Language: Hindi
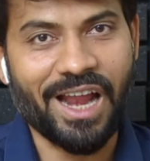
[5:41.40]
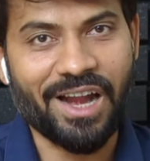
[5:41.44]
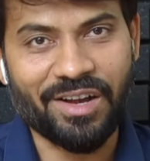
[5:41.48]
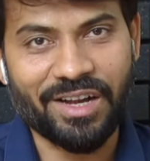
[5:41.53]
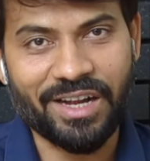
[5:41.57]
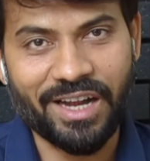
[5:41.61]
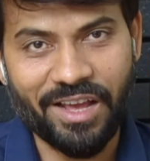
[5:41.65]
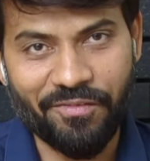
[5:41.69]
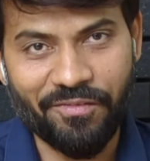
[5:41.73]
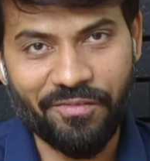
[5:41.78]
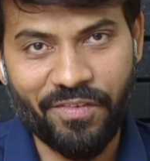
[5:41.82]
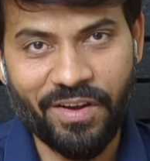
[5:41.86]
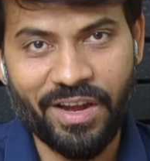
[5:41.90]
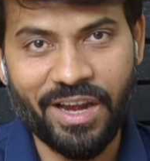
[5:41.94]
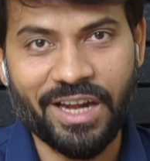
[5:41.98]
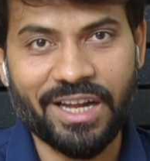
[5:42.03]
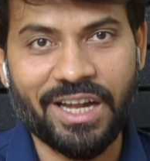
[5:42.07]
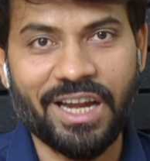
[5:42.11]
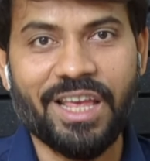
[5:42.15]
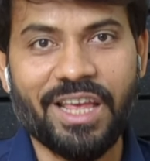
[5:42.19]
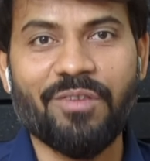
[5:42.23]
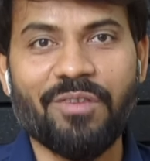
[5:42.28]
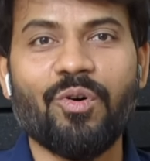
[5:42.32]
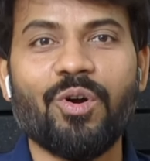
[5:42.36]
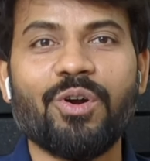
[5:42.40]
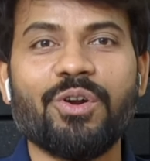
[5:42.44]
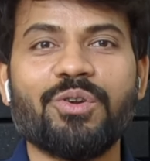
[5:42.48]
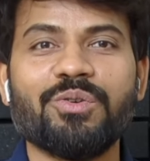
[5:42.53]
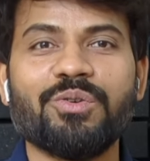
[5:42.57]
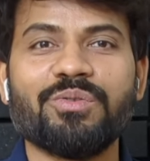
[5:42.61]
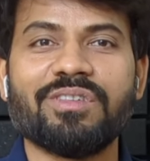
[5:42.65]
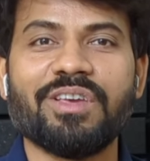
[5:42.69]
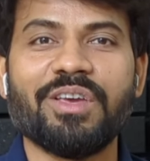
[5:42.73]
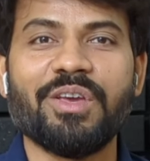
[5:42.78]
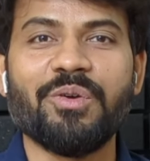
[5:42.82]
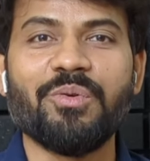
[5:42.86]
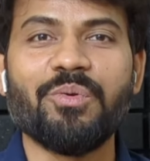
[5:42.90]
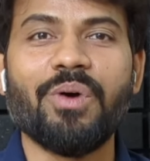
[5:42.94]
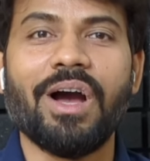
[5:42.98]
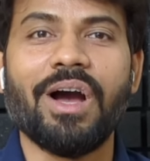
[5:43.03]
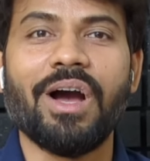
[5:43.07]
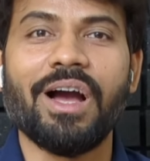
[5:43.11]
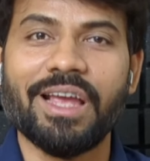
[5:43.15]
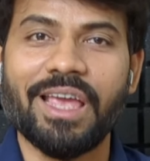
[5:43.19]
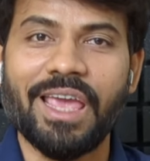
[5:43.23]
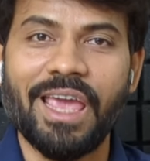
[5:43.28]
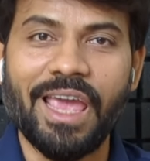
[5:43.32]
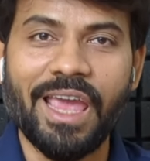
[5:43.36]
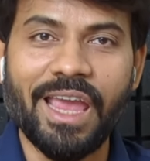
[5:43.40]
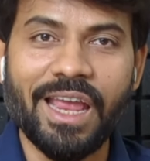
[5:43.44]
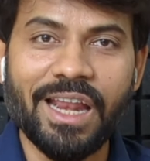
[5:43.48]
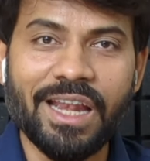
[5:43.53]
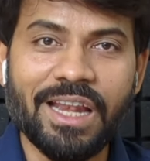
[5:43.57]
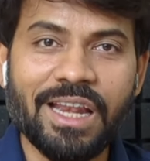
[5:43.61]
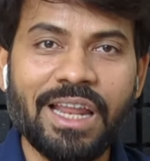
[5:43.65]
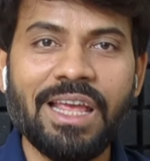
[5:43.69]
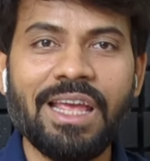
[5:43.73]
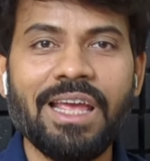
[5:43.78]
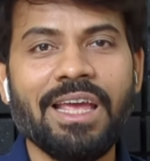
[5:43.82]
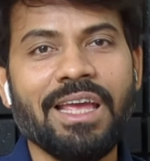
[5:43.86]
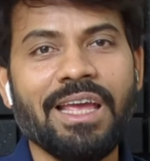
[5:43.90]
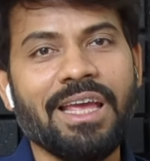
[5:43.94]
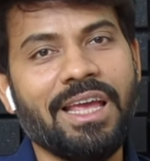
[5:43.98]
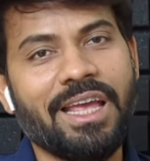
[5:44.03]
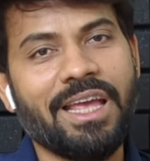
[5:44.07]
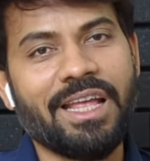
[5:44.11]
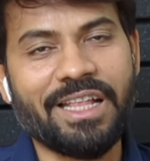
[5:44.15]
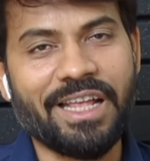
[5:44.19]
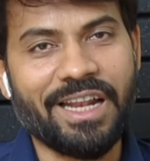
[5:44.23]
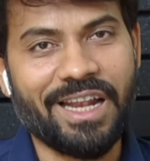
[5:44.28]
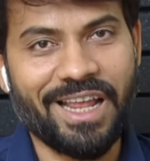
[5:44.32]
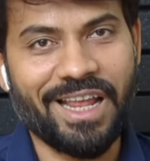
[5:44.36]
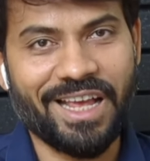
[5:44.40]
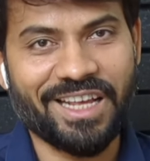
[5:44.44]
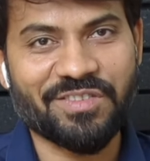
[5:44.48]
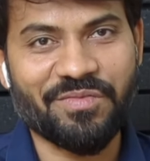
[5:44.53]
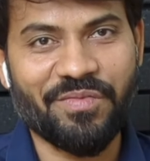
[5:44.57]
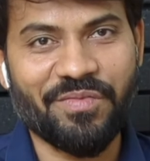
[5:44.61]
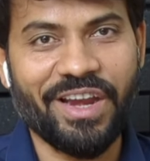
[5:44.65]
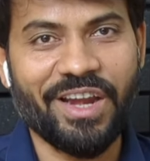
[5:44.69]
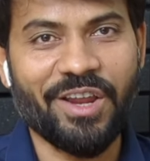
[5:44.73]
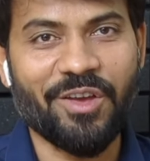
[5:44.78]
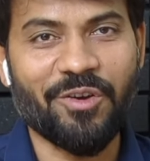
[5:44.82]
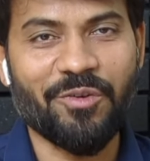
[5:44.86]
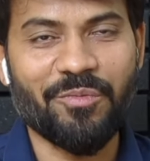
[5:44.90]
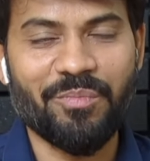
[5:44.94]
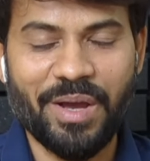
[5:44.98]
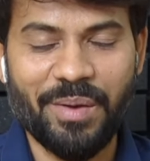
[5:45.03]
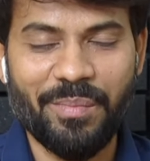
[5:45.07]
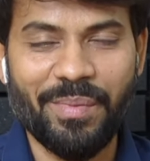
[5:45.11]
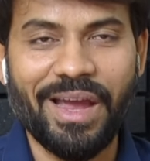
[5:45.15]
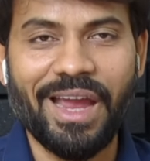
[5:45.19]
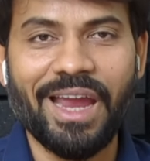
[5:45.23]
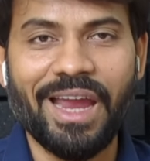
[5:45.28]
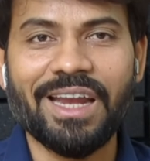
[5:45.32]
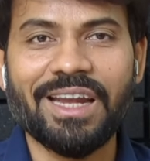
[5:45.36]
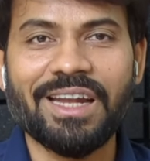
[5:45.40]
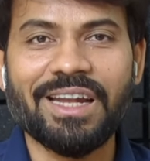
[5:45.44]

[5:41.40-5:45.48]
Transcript: डेफिनेटली वॉन्ट अगेन इन नेक्स्ट वीडियो बाय बाय